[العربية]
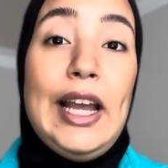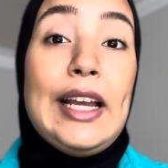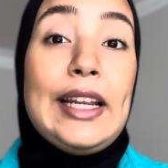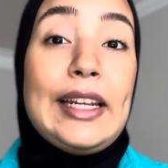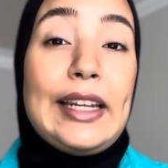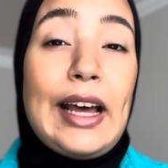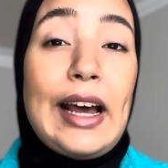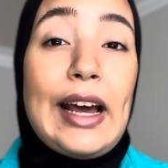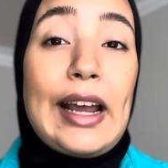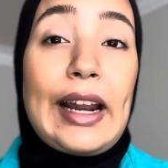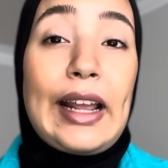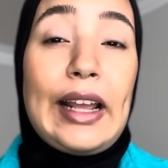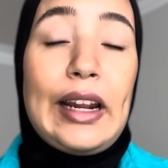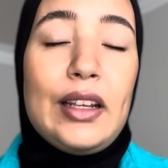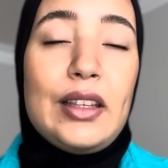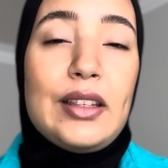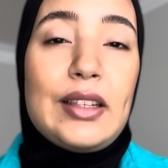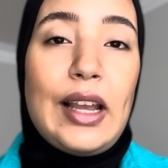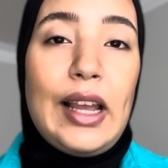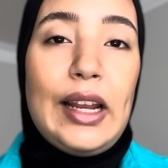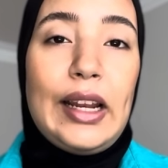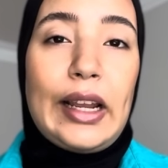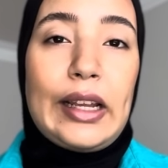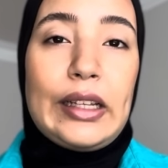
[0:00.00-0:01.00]
نهار قريت
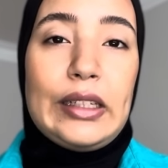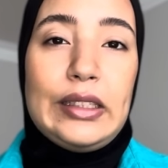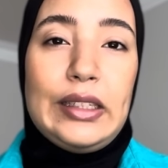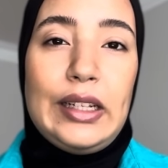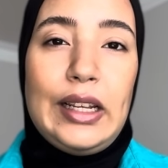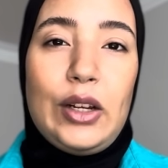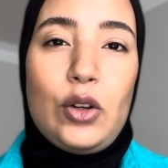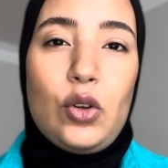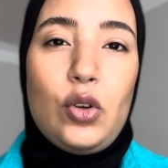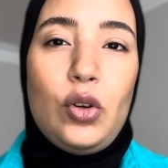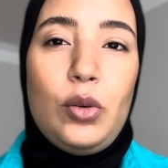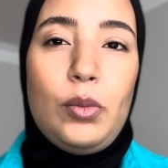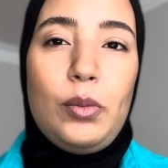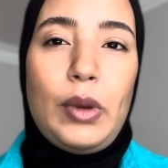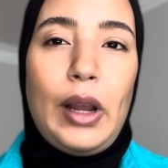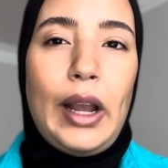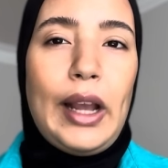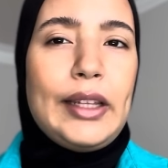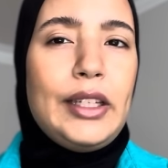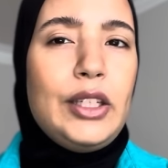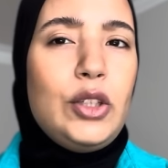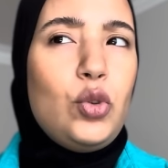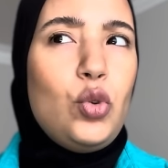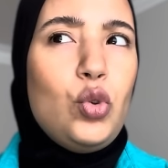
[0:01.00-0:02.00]
التعليق ديالكم
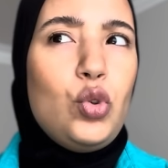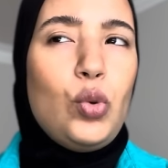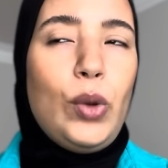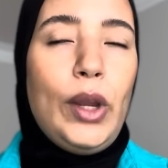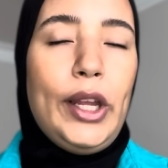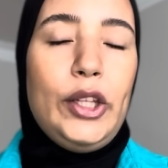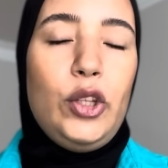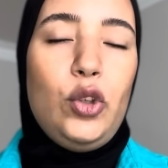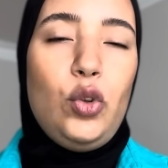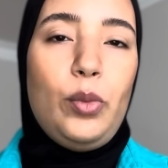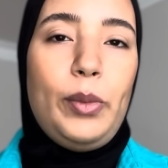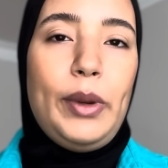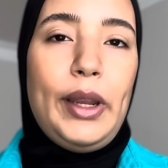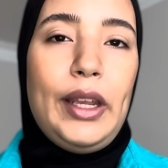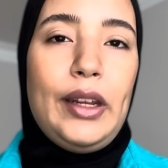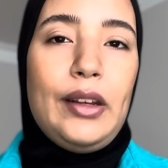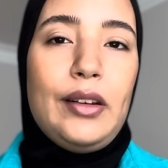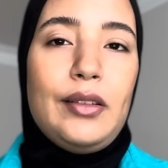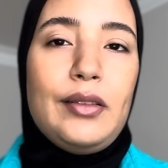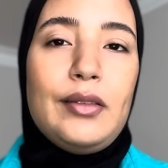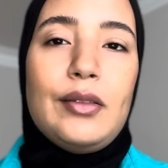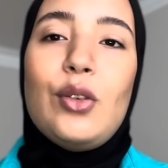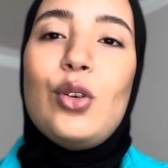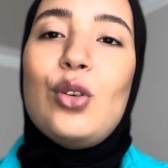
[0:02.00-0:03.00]
غادي دوز واحد يومين
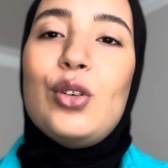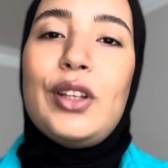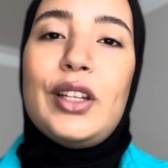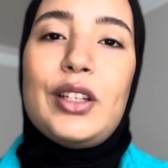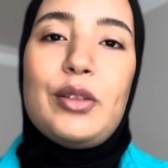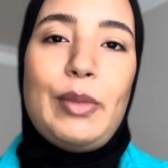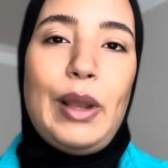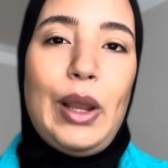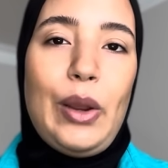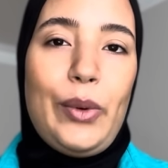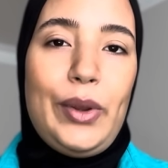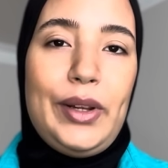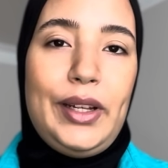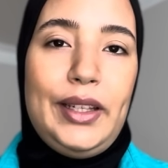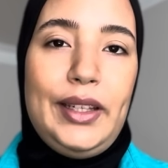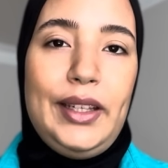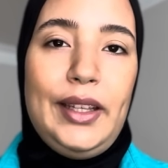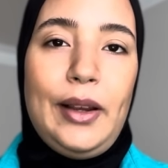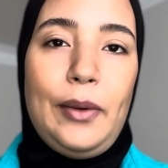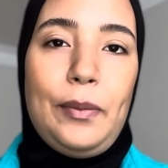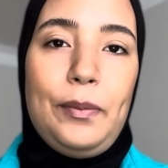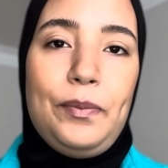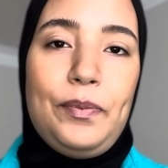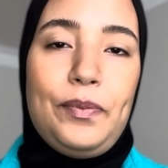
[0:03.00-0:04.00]
وضت مع
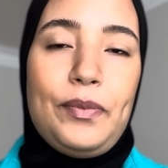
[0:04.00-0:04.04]
والديا